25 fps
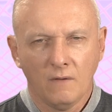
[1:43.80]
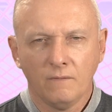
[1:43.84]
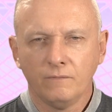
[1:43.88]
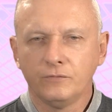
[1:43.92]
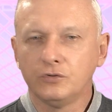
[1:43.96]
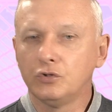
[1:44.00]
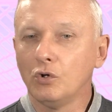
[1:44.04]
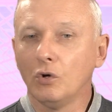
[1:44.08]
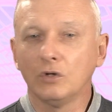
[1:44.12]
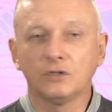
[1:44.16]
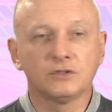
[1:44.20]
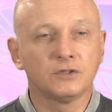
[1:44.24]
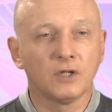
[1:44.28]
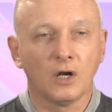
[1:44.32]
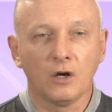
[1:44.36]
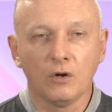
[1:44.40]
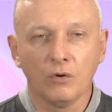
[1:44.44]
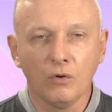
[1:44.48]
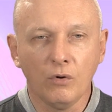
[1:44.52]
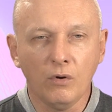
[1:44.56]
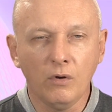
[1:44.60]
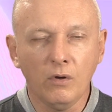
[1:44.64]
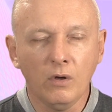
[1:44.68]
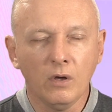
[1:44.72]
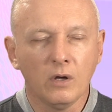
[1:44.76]
Все
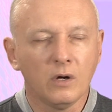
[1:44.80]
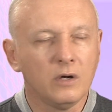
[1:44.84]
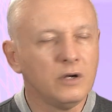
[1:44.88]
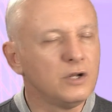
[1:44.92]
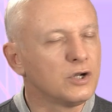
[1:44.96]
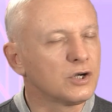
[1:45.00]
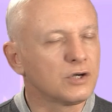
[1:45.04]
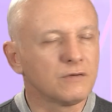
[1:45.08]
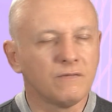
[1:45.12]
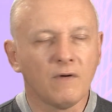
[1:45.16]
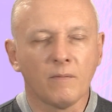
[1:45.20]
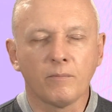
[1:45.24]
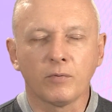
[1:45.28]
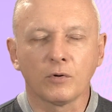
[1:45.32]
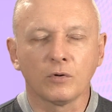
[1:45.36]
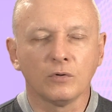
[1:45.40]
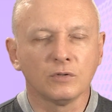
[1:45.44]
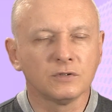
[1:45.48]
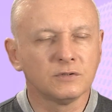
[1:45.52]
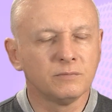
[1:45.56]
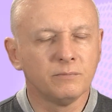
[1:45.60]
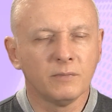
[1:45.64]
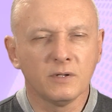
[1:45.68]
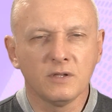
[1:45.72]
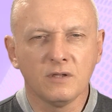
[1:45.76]
остальное лишь
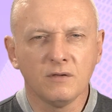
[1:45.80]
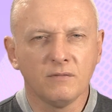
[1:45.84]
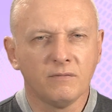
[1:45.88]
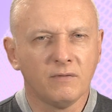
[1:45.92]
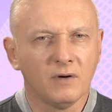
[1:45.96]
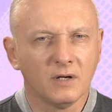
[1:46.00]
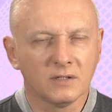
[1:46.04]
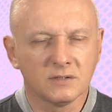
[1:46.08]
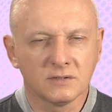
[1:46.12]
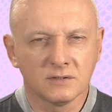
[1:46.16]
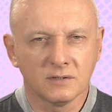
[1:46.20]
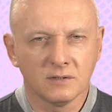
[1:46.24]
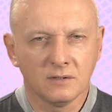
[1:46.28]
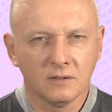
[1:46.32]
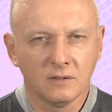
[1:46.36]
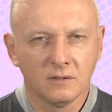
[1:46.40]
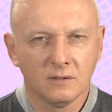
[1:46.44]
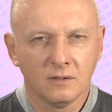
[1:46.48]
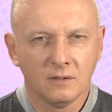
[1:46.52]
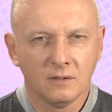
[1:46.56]
вопрос мотивации.